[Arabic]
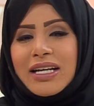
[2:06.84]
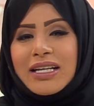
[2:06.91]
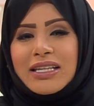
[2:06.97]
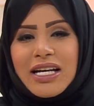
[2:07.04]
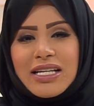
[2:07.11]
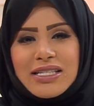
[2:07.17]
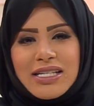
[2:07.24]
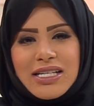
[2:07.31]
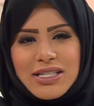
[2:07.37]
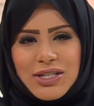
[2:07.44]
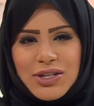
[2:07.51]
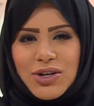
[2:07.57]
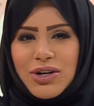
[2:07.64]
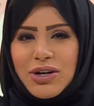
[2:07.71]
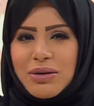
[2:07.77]
تخصيص
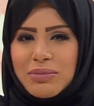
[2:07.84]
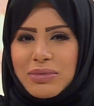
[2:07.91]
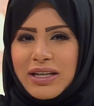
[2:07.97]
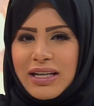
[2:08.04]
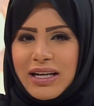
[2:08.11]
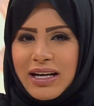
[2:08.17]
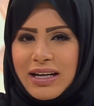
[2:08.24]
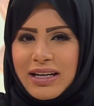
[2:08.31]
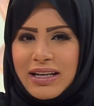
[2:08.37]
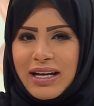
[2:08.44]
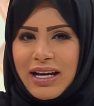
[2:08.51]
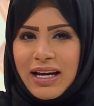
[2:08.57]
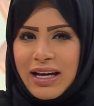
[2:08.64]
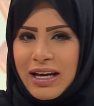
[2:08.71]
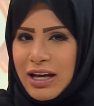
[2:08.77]
يوم
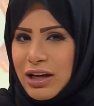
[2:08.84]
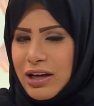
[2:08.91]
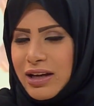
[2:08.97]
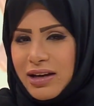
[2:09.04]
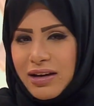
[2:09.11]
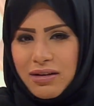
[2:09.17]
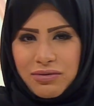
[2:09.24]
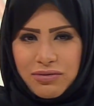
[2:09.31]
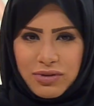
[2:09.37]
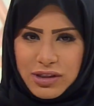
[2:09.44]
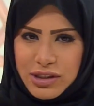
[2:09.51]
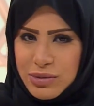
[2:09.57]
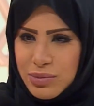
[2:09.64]
للعائلة في, في ظل